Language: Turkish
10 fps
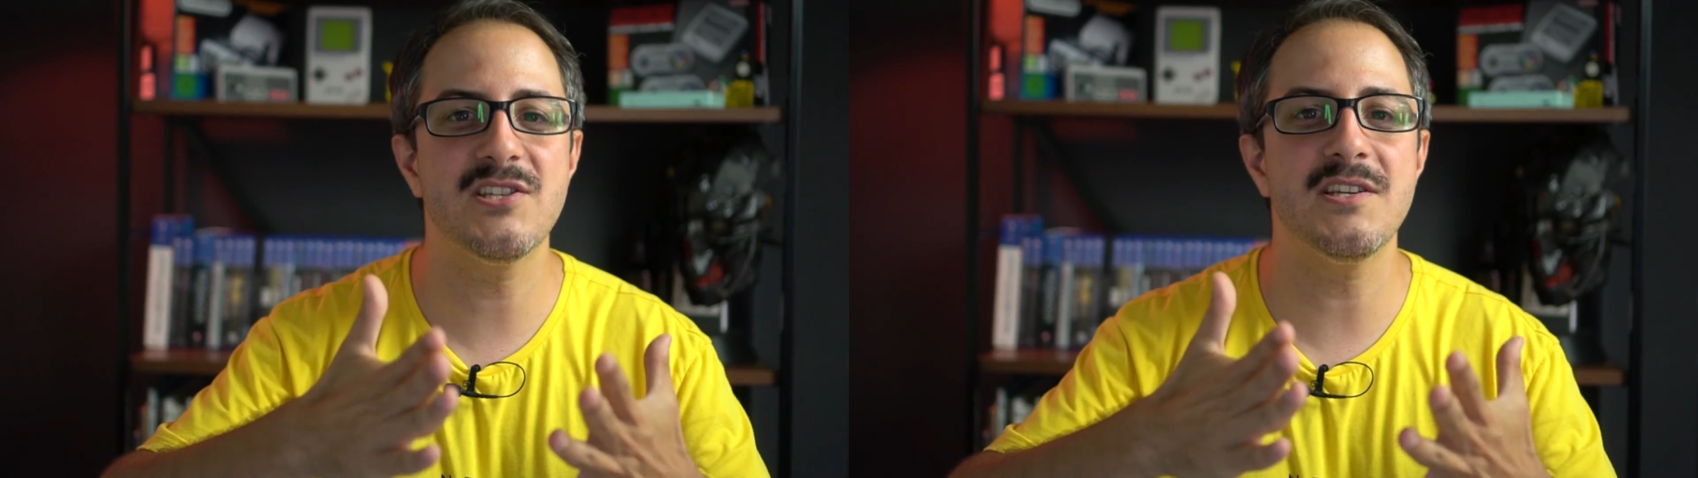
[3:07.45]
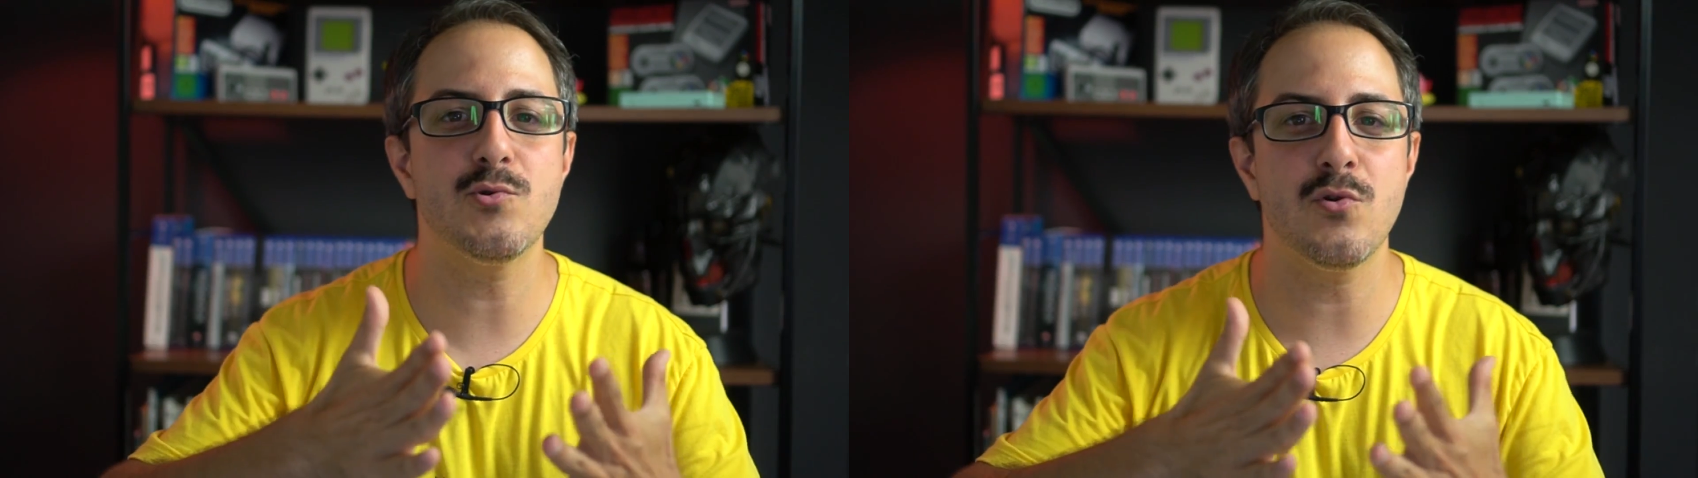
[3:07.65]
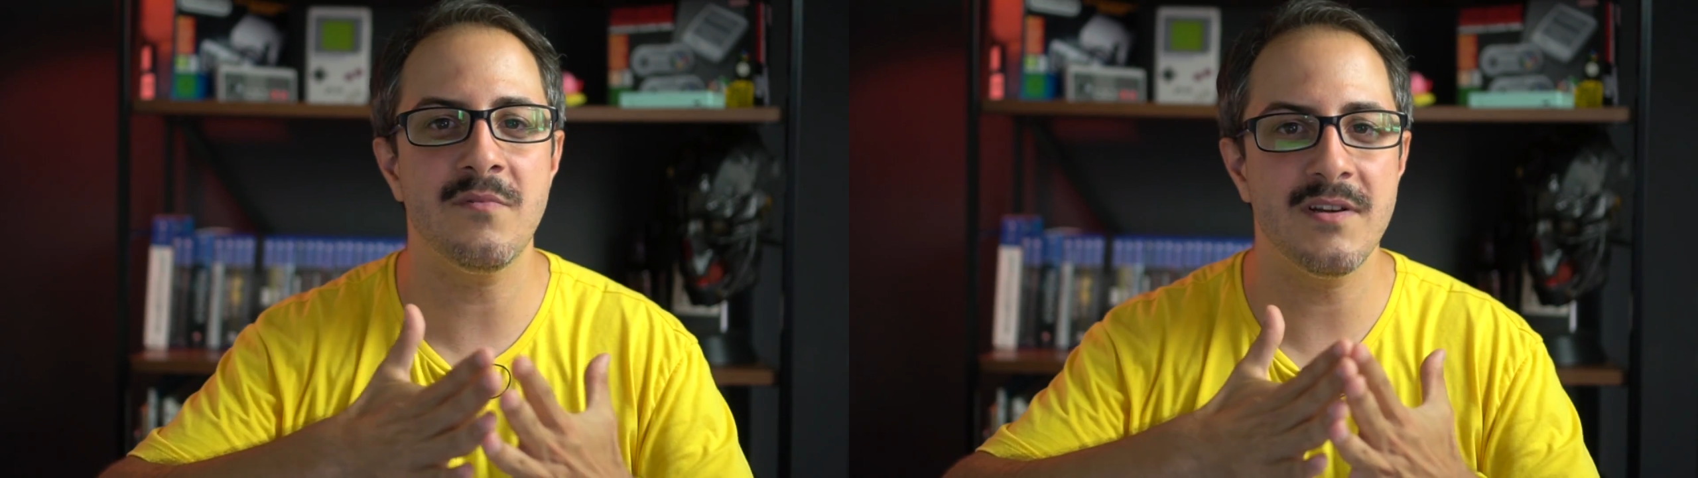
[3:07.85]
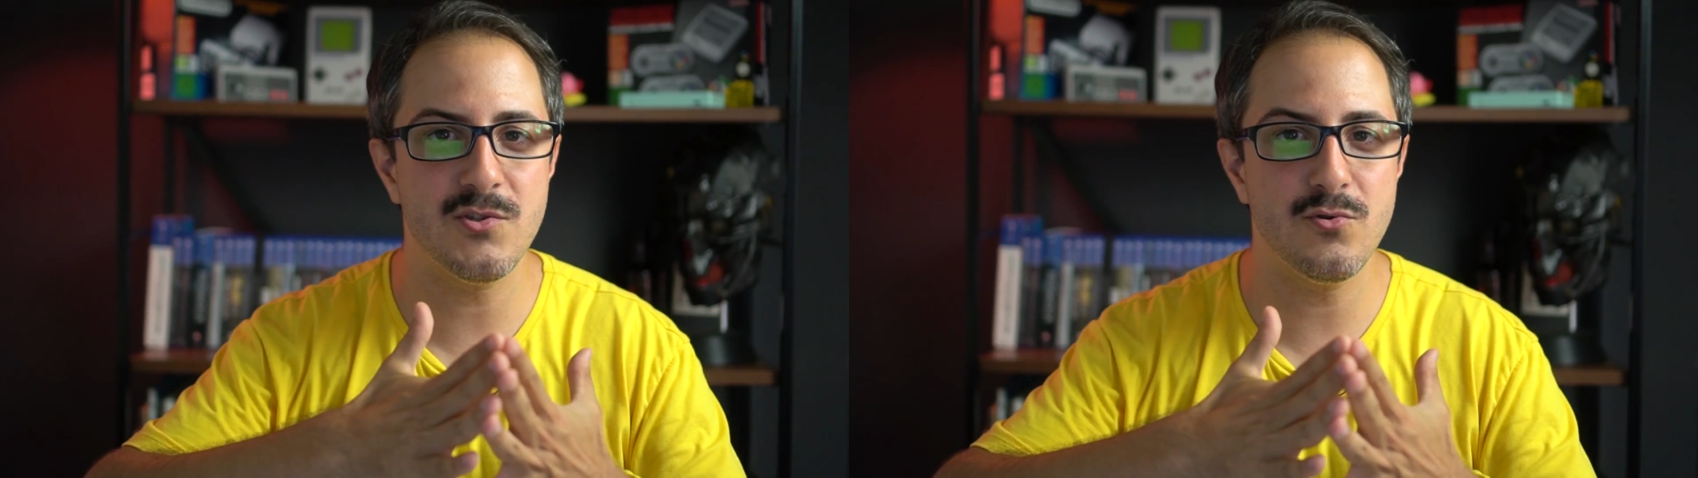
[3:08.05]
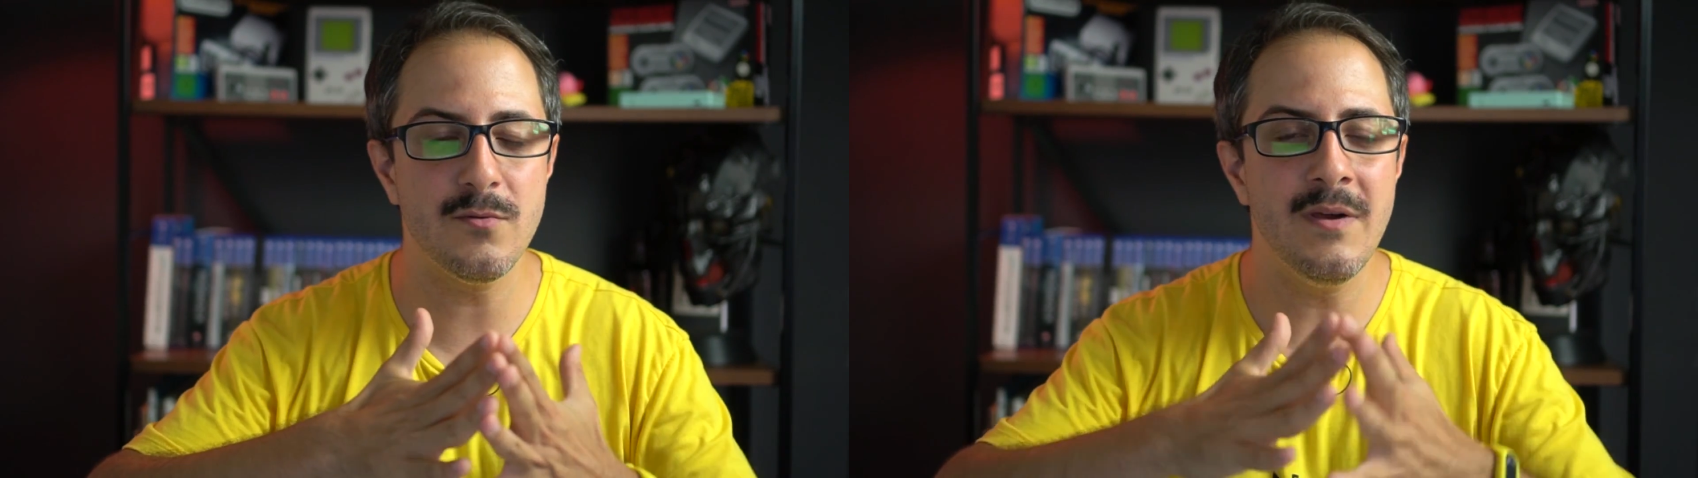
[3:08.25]
içine sokmak
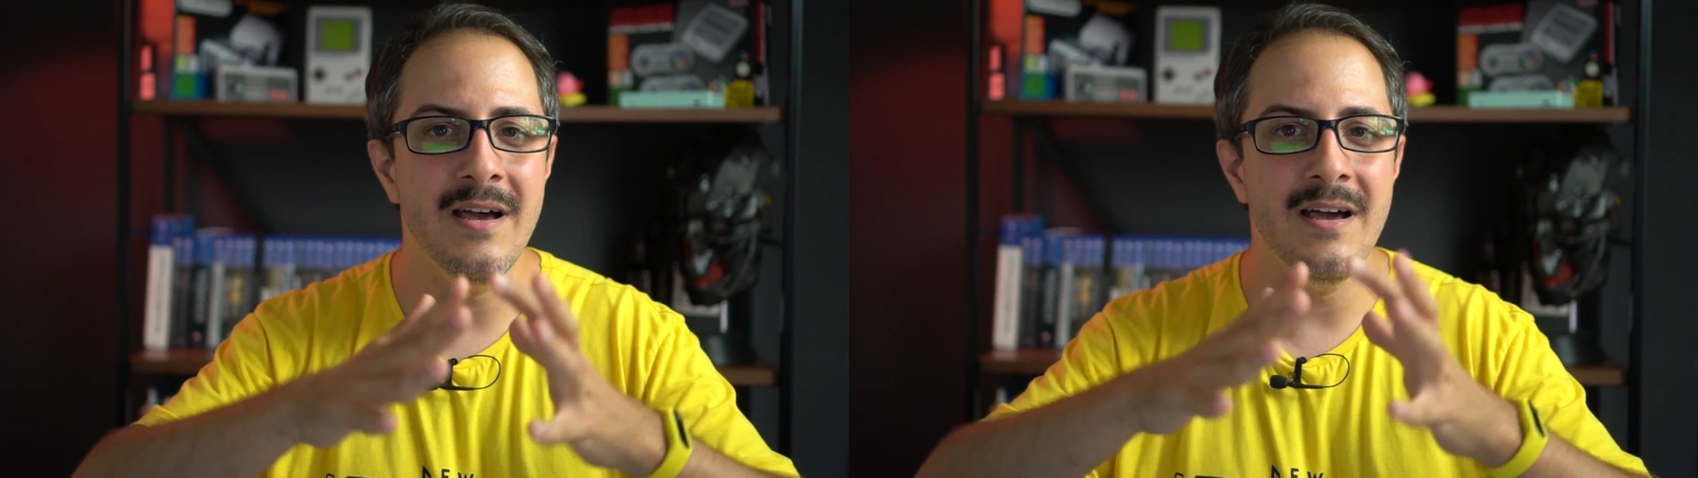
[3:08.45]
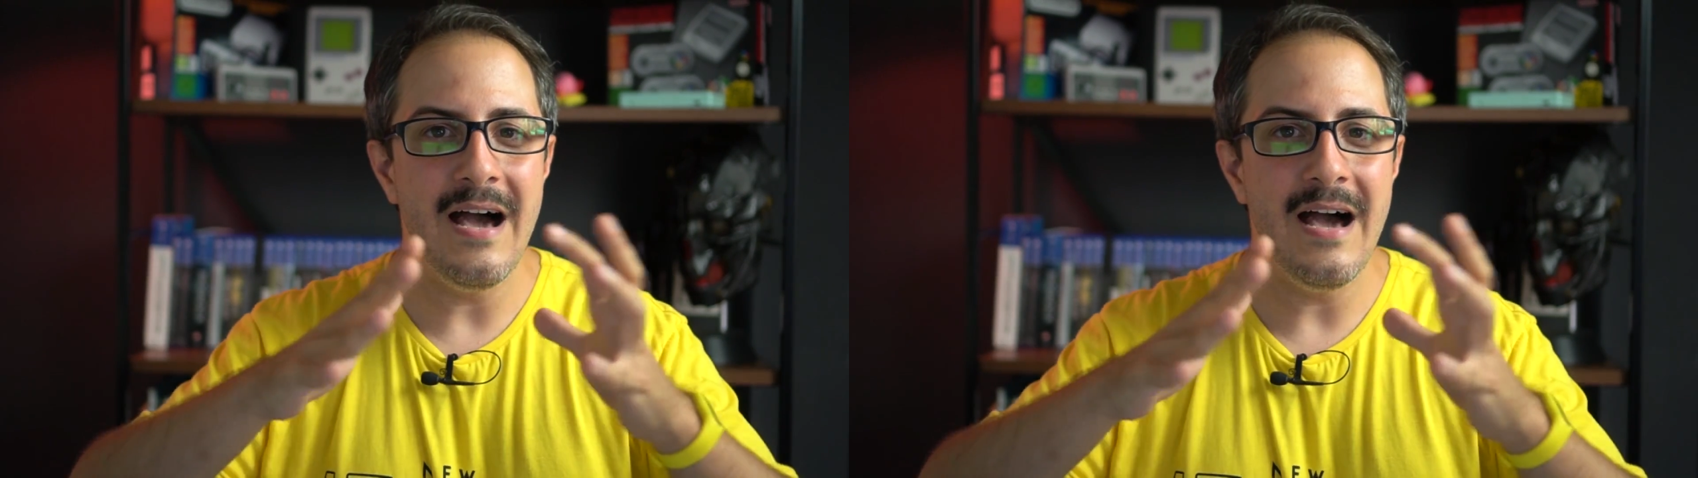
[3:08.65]
istiyorum.